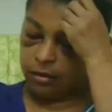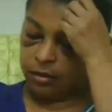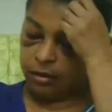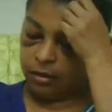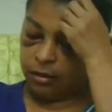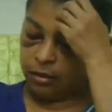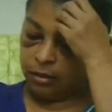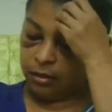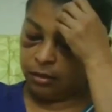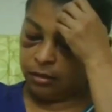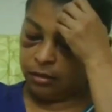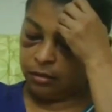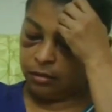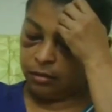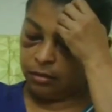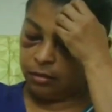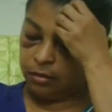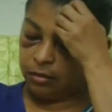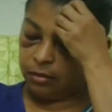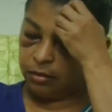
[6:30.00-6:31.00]
Y
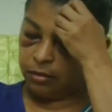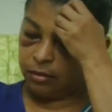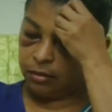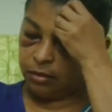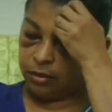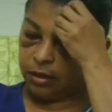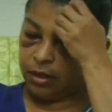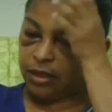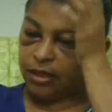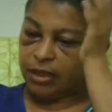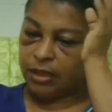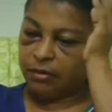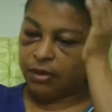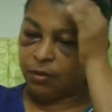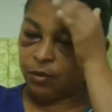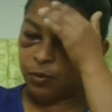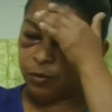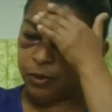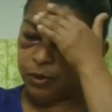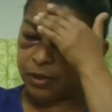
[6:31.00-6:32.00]
en
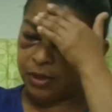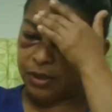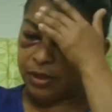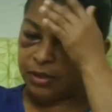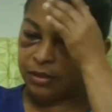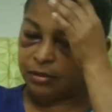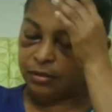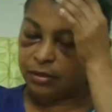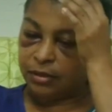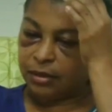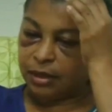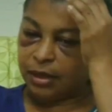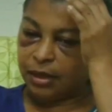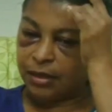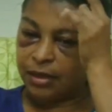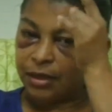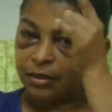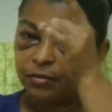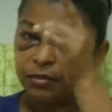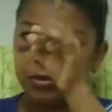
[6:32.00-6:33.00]
ya pero ahí
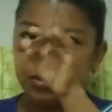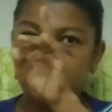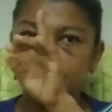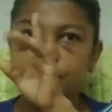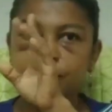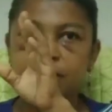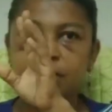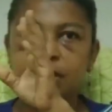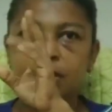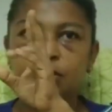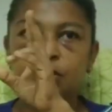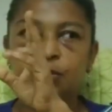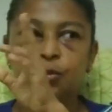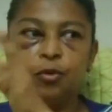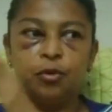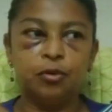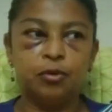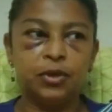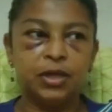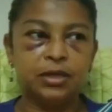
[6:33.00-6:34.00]
al rato se escuchan
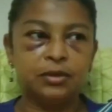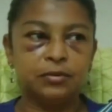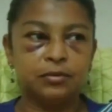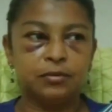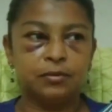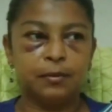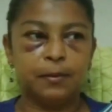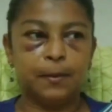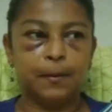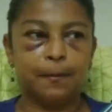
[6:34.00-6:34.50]
dos bolonazos.